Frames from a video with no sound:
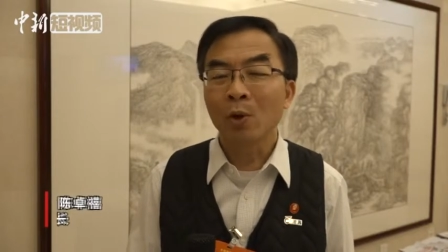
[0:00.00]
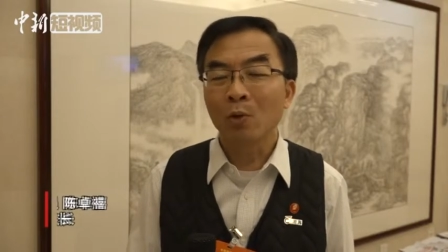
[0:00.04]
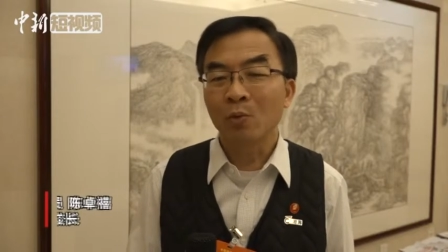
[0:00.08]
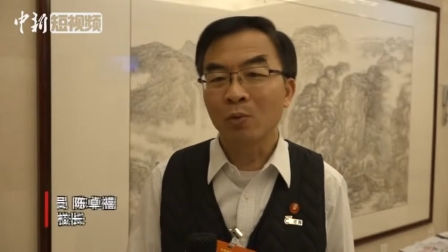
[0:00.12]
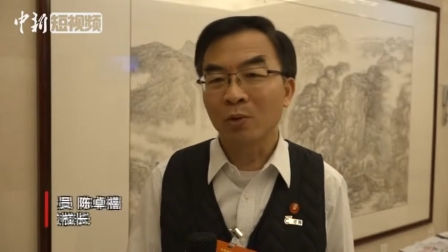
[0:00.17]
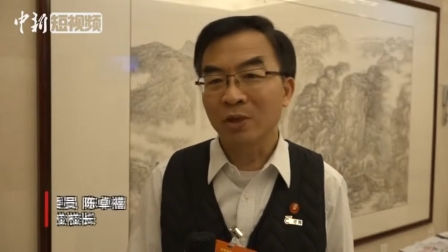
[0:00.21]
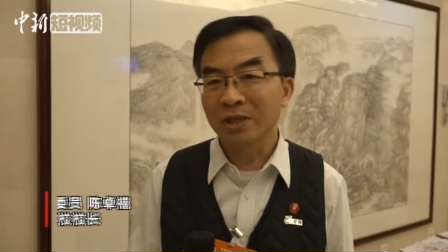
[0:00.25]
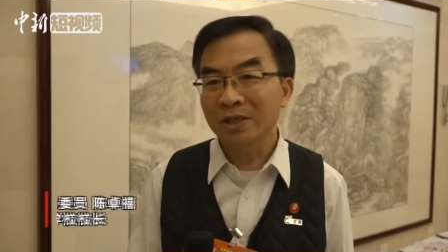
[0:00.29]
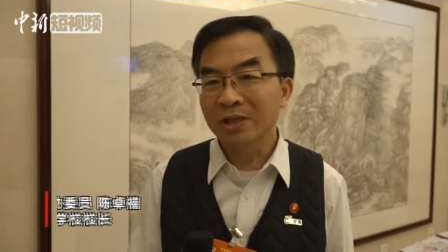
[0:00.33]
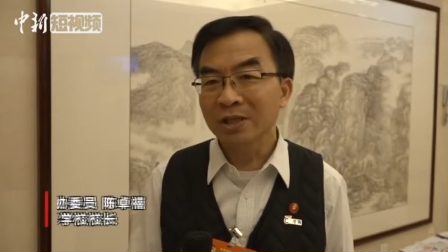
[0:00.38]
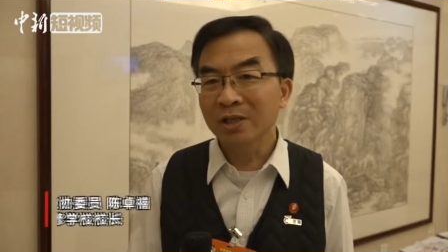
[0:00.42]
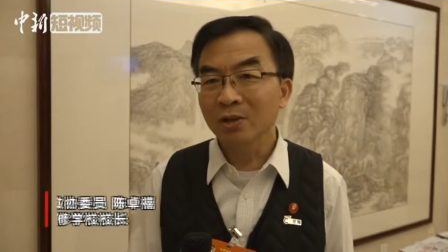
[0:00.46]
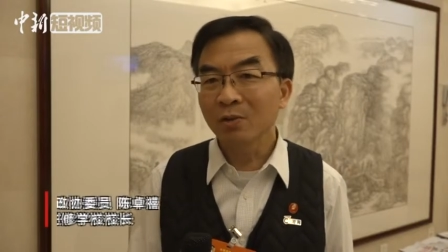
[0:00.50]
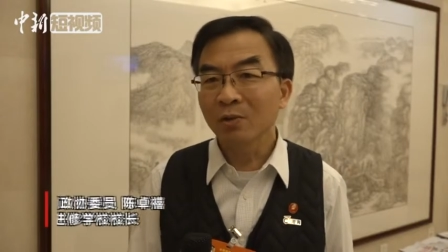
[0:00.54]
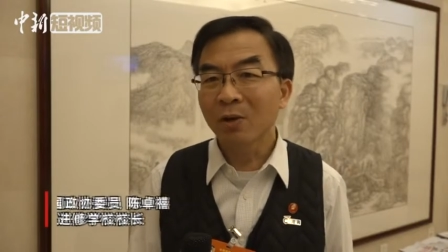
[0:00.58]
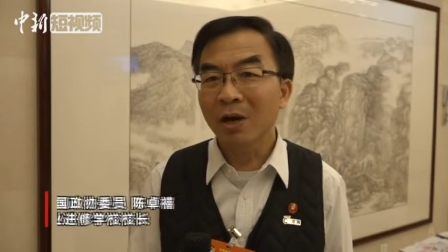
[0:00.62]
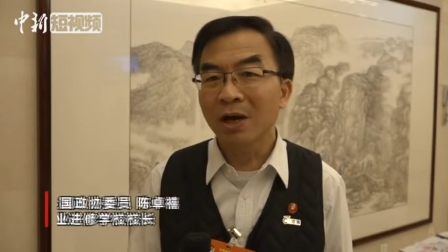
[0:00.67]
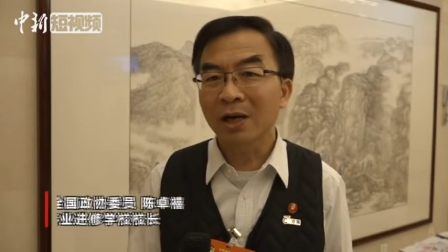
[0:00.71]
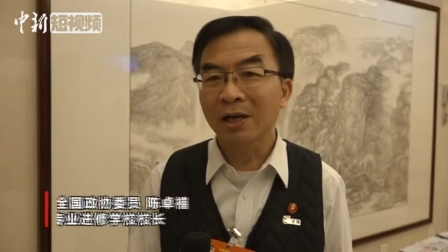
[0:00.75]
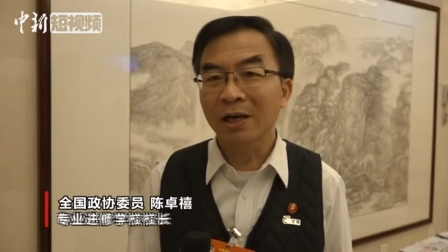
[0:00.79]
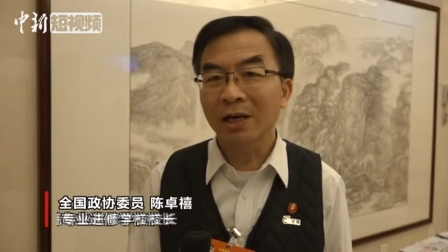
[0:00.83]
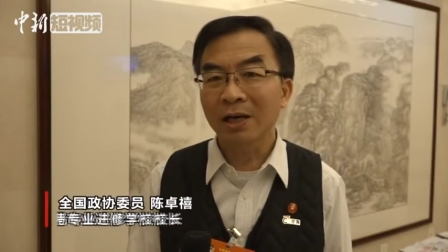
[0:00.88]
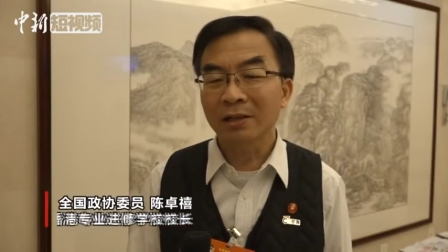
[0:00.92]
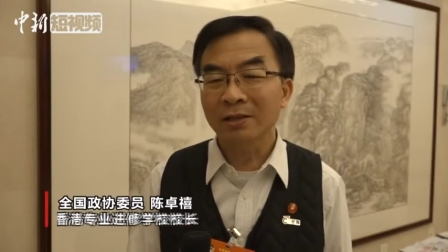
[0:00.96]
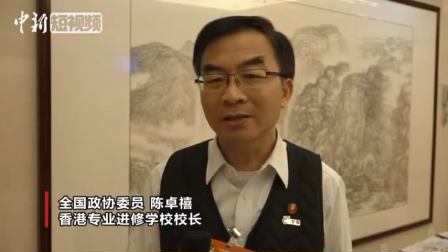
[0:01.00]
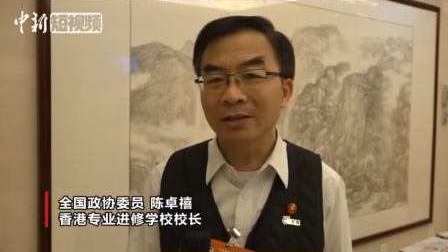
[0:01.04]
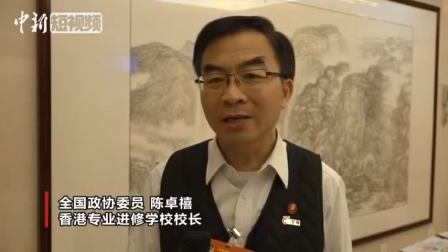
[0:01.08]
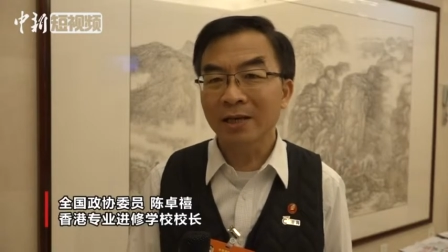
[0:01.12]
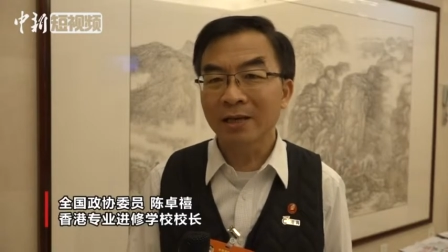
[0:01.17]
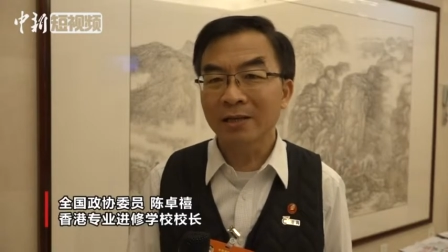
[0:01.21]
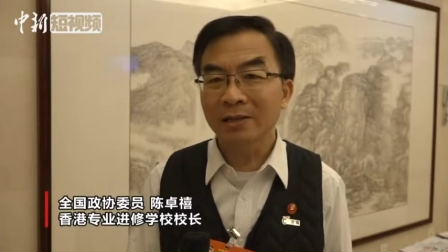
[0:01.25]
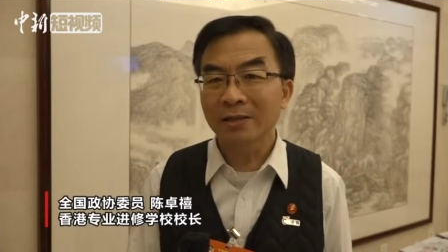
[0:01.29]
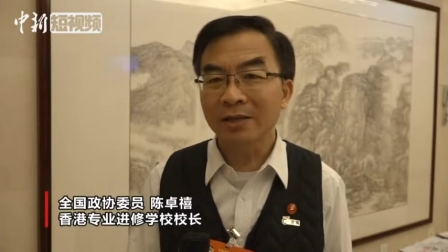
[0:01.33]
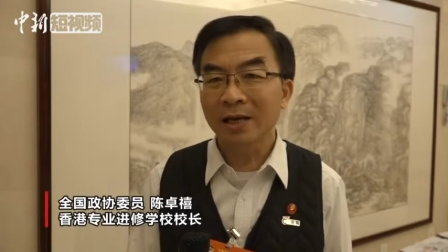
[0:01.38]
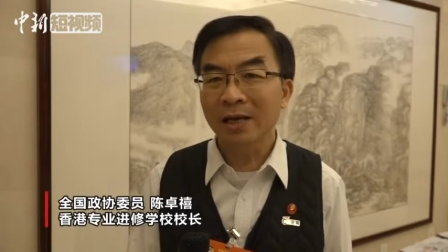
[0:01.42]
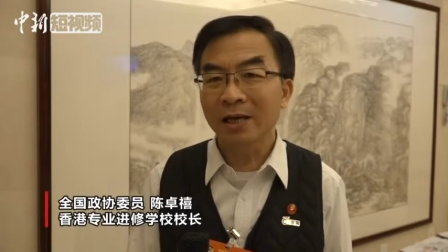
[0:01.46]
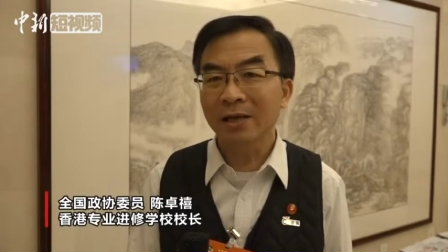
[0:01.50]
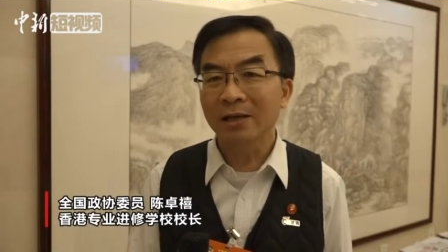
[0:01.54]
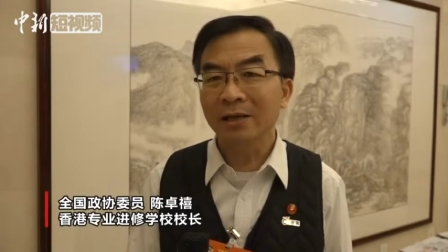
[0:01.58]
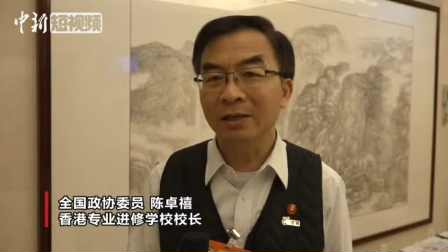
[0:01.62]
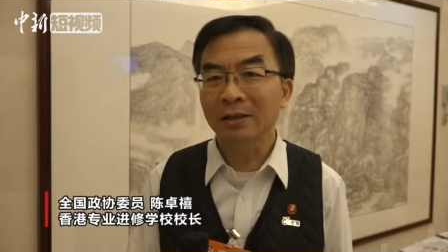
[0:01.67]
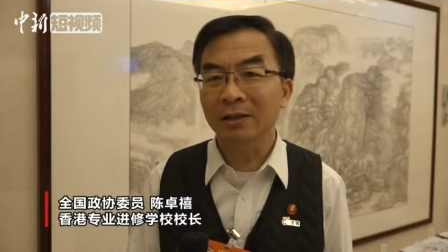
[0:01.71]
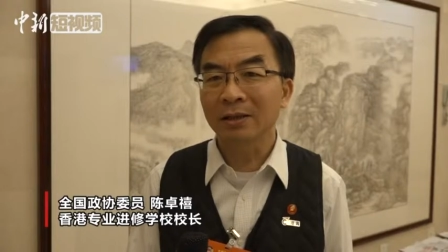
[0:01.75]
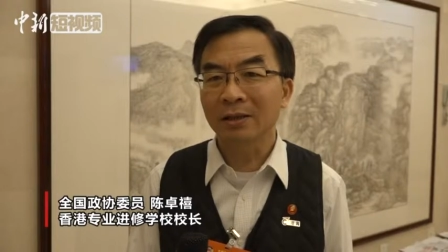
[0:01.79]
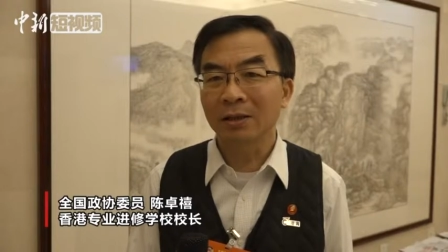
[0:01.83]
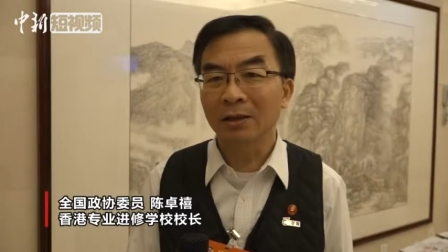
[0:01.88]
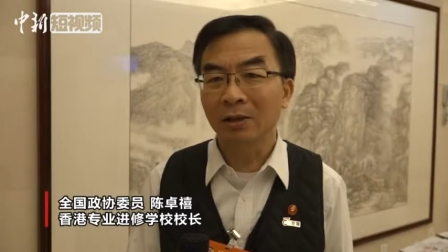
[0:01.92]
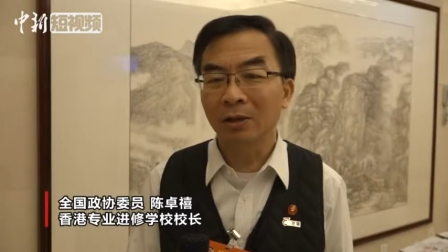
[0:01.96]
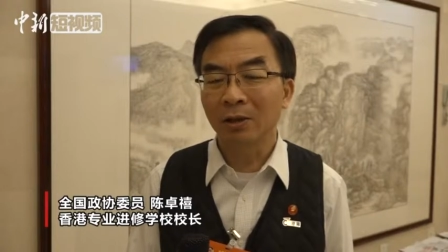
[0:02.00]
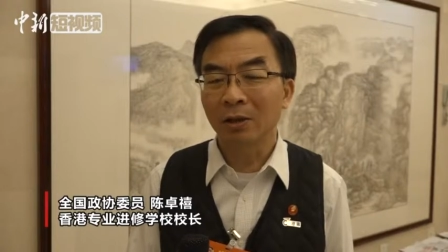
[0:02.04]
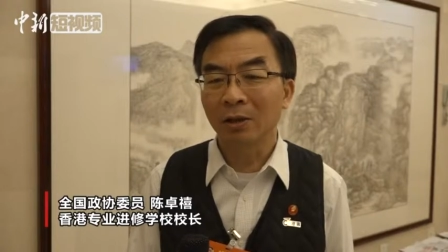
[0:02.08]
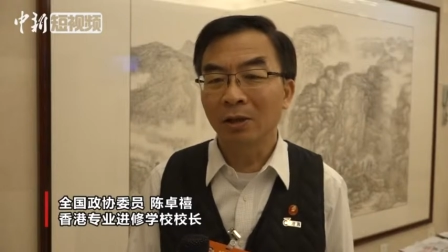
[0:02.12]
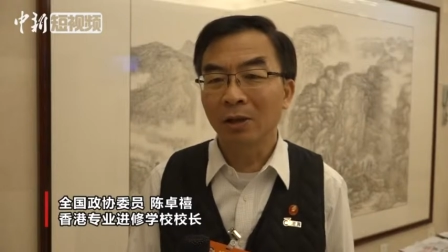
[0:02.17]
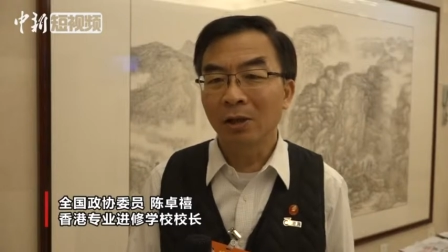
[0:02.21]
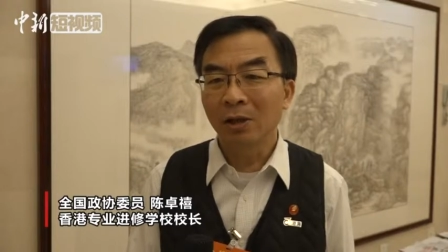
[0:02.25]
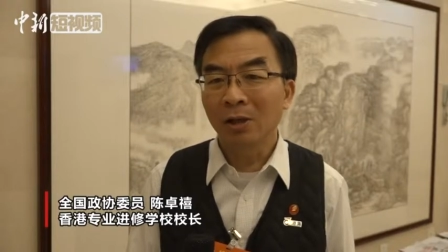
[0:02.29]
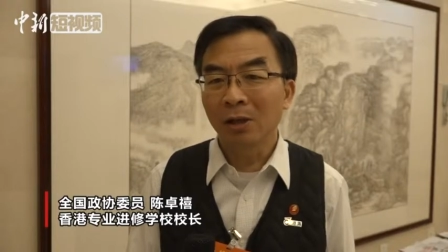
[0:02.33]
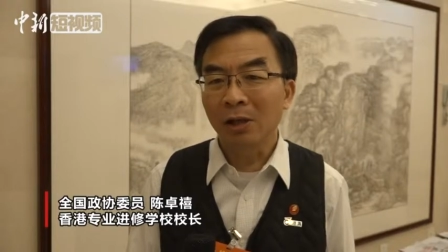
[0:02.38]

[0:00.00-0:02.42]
我希望呢，现在那个